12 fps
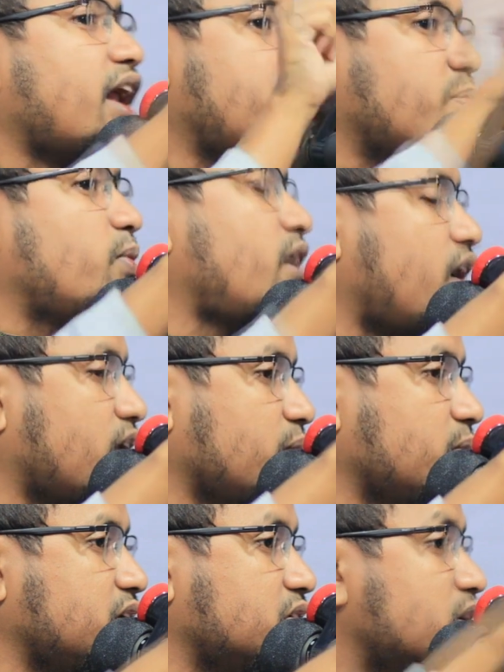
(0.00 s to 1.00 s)
আল্লাহ
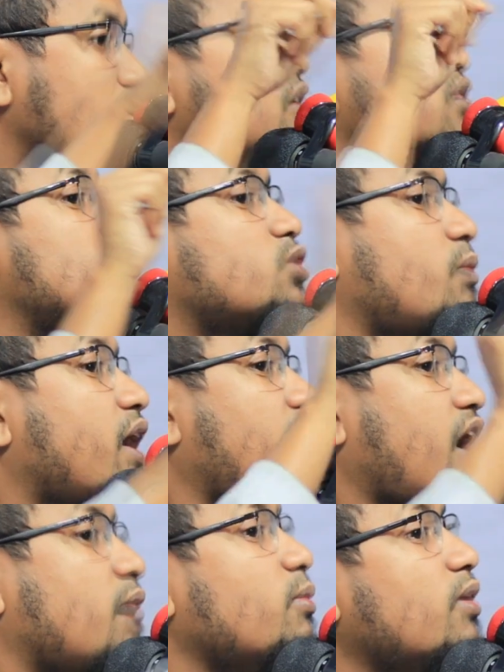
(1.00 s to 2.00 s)
রবীন্দন তোমার
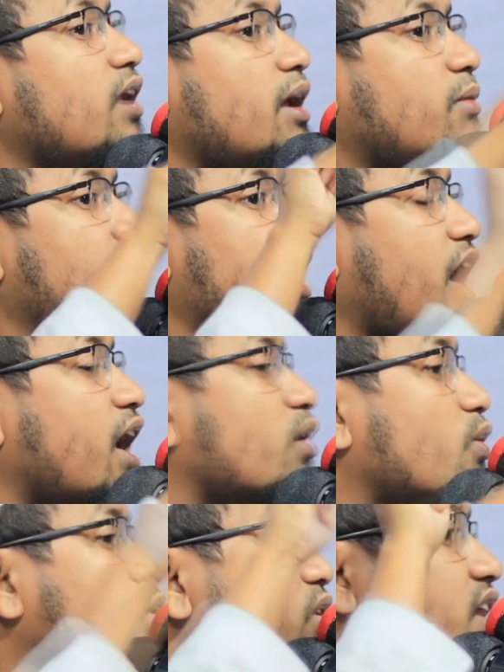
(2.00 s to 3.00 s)
আমল নামায়
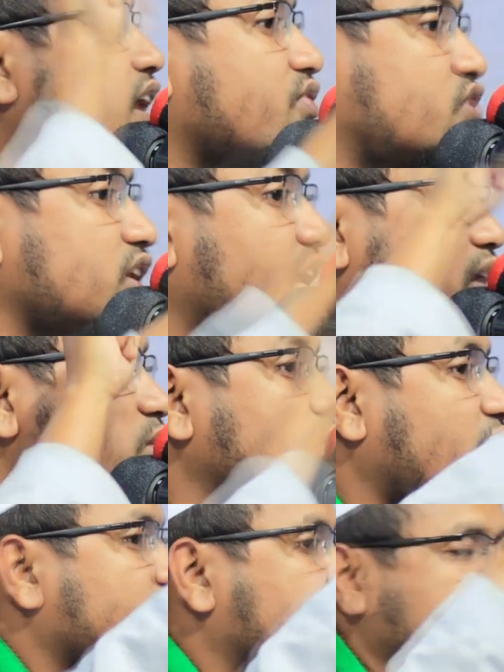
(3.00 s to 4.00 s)
আঙ্গুল দ্বারা জিনার
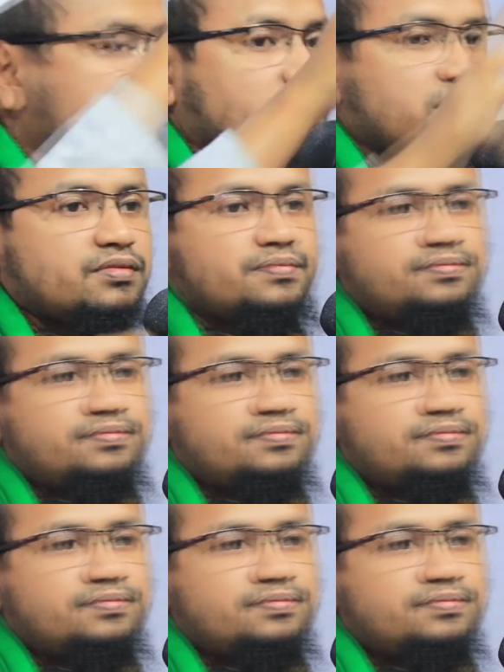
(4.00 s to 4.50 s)
গুণা লিখে দিবে